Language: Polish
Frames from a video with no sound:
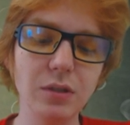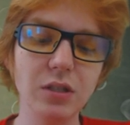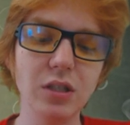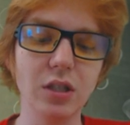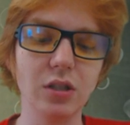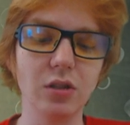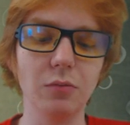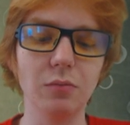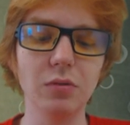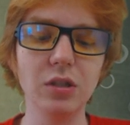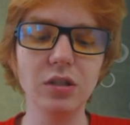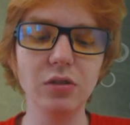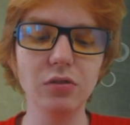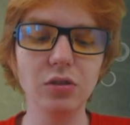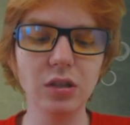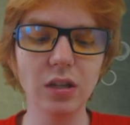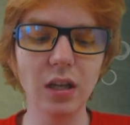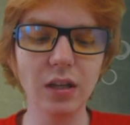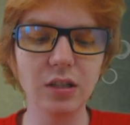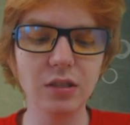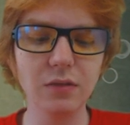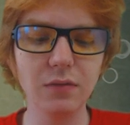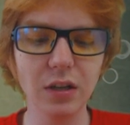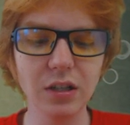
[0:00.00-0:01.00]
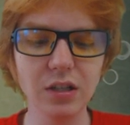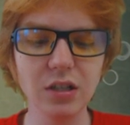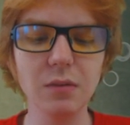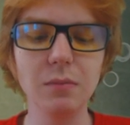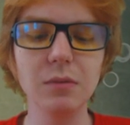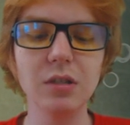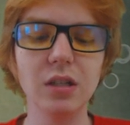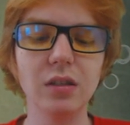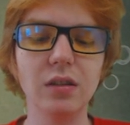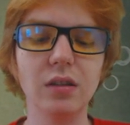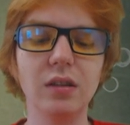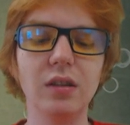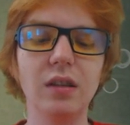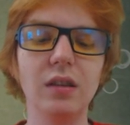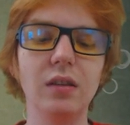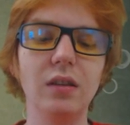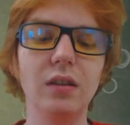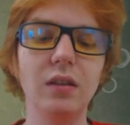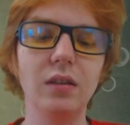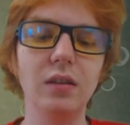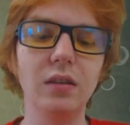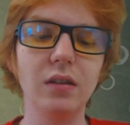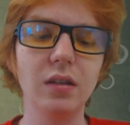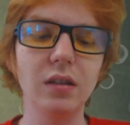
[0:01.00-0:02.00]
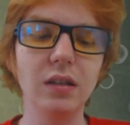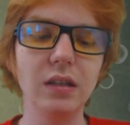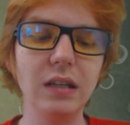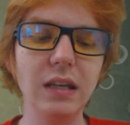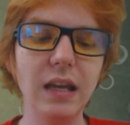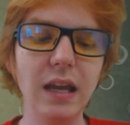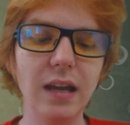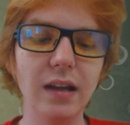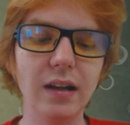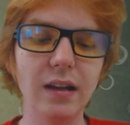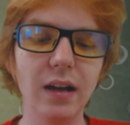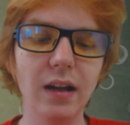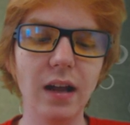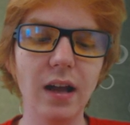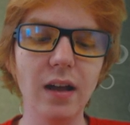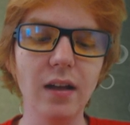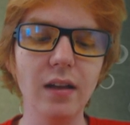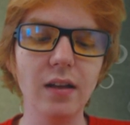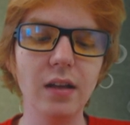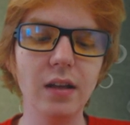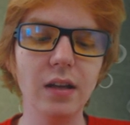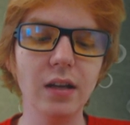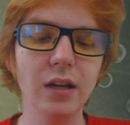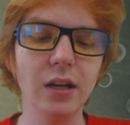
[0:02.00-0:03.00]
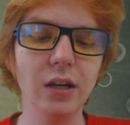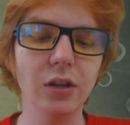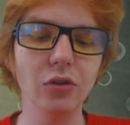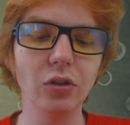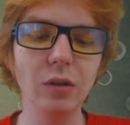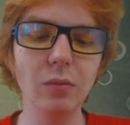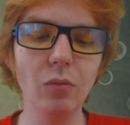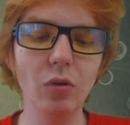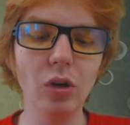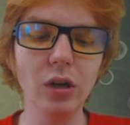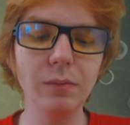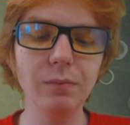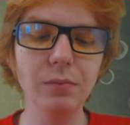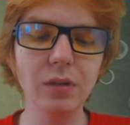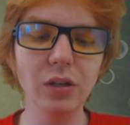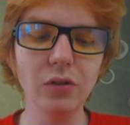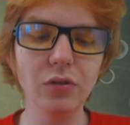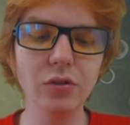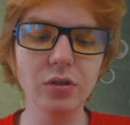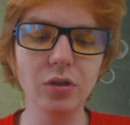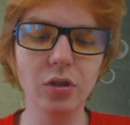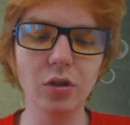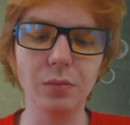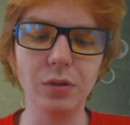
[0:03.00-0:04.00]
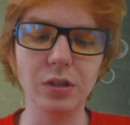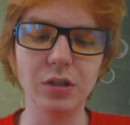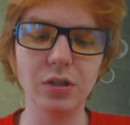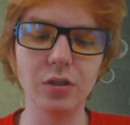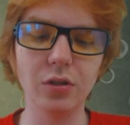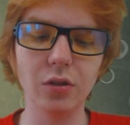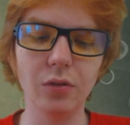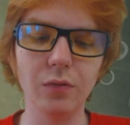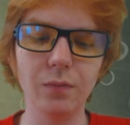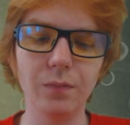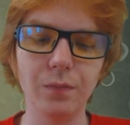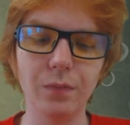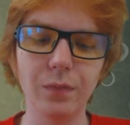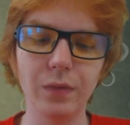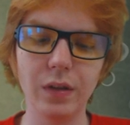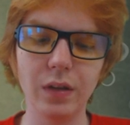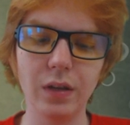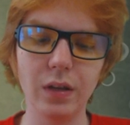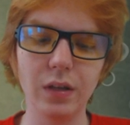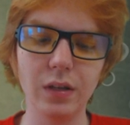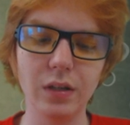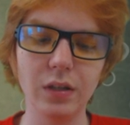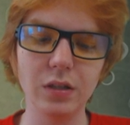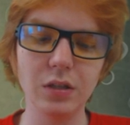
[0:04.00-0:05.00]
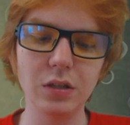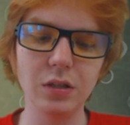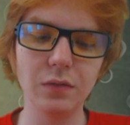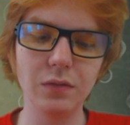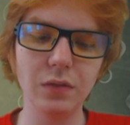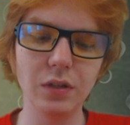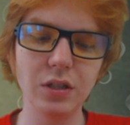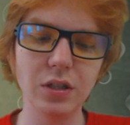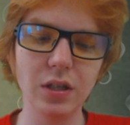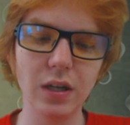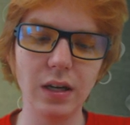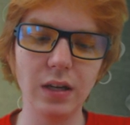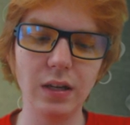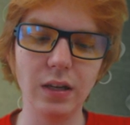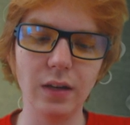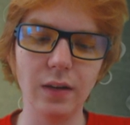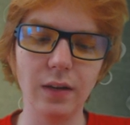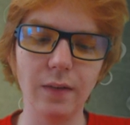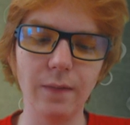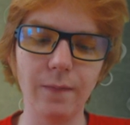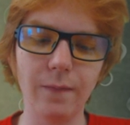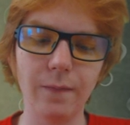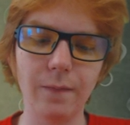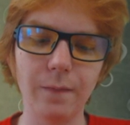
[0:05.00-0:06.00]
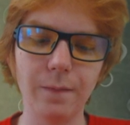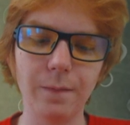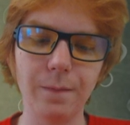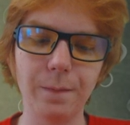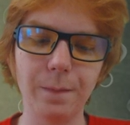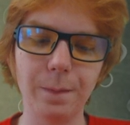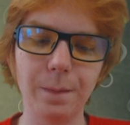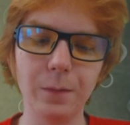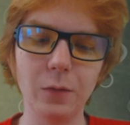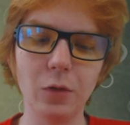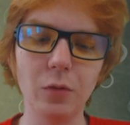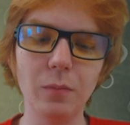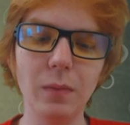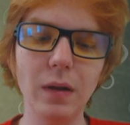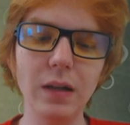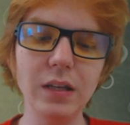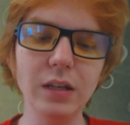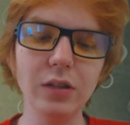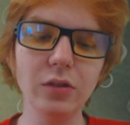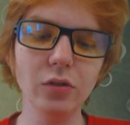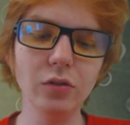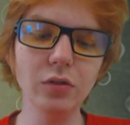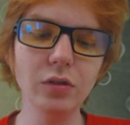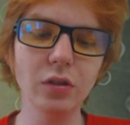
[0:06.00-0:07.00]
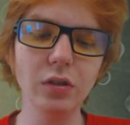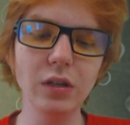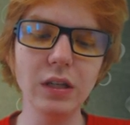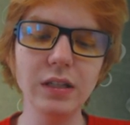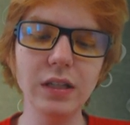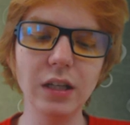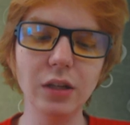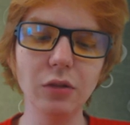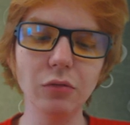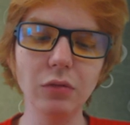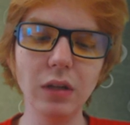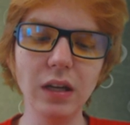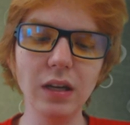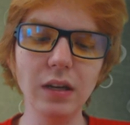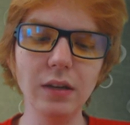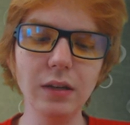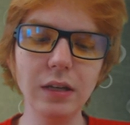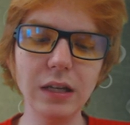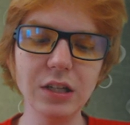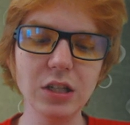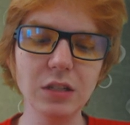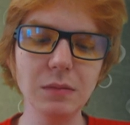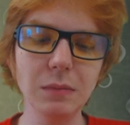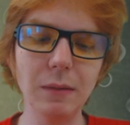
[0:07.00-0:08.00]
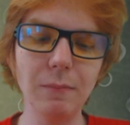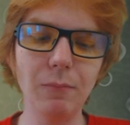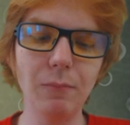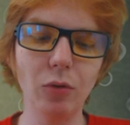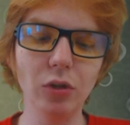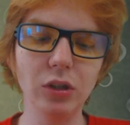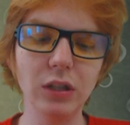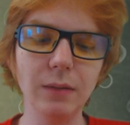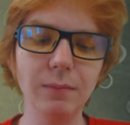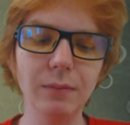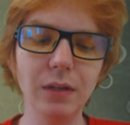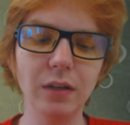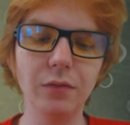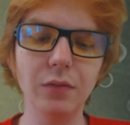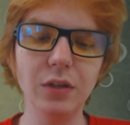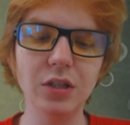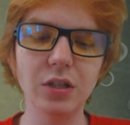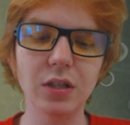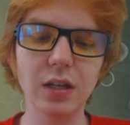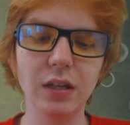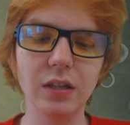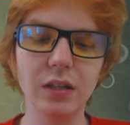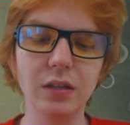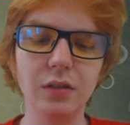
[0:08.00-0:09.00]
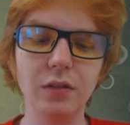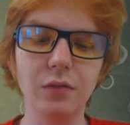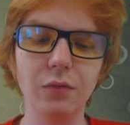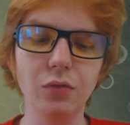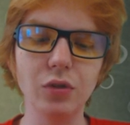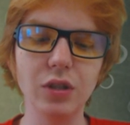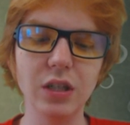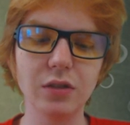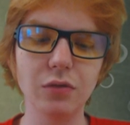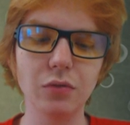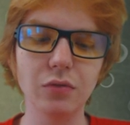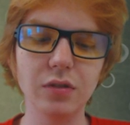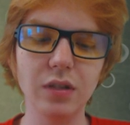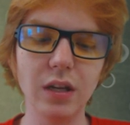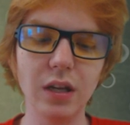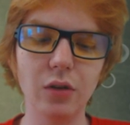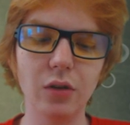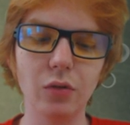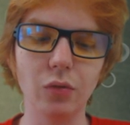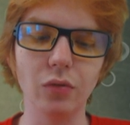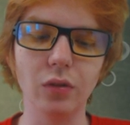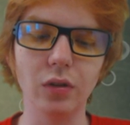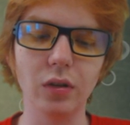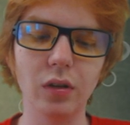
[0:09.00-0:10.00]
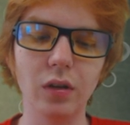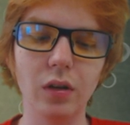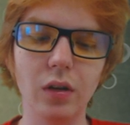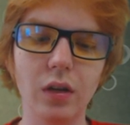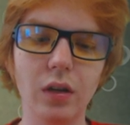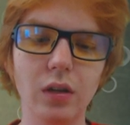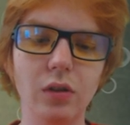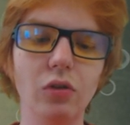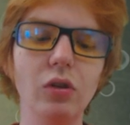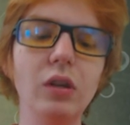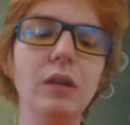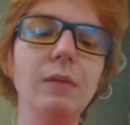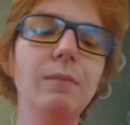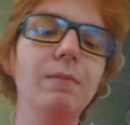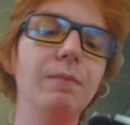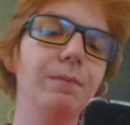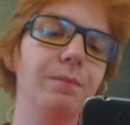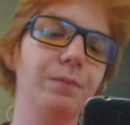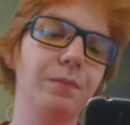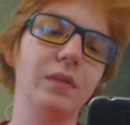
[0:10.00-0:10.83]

50. Przez to, że tak dziwacznie mi się tnie gra, to nie mogę tego zrobić, no. Zwyczajnie. Normalnie to, to idę tutaj i jeszcze mam potem nadwyżkę 20 sekund. No i